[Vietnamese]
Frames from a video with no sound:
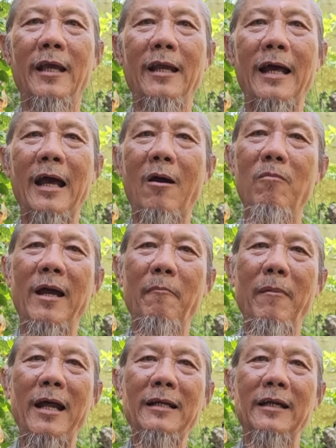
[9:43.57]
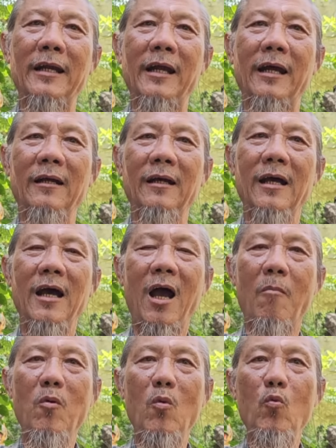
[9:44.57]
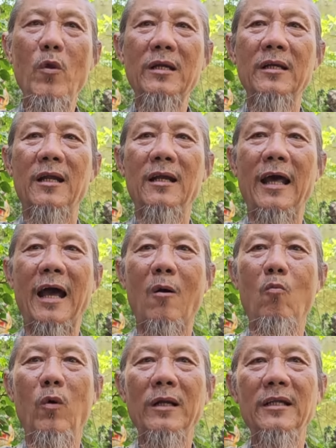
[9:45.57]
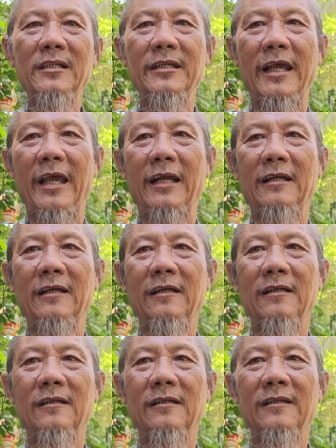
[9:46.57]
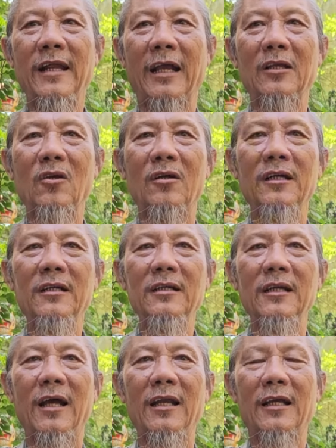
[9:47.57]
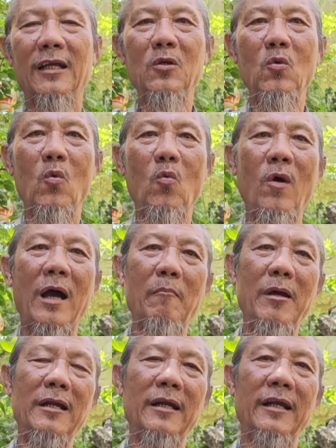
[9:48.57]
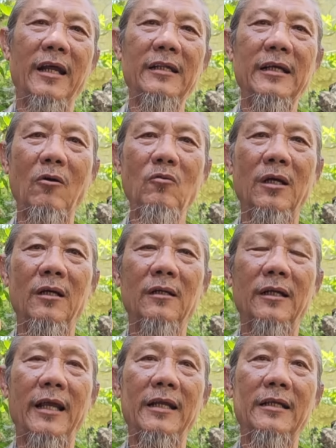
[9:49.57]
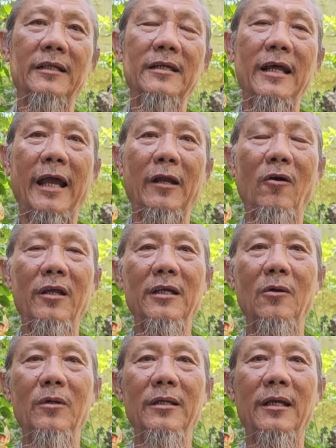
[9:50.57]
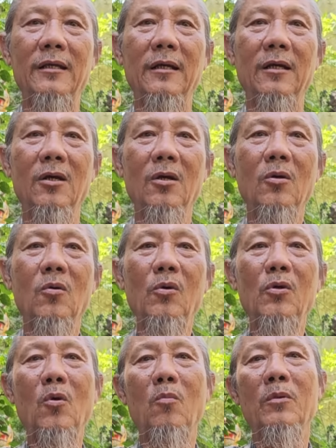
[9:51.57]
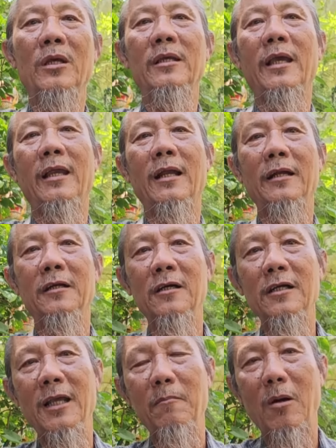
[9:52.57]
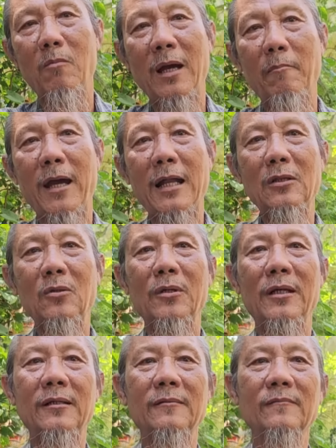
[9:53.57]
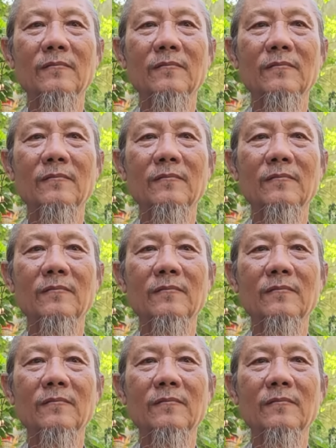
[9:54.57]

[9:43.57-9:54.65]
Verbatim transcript: là ông Hamas này nè, ông mới quyết định là ông quánh Israel đặng cho đứng lại là cái cuộc hòa bình này để thảo thuận. Ở đây thì cũng đài nói nha quý vị. Cuối cùng như vậy là nửa đêm ông Hamas tôi á,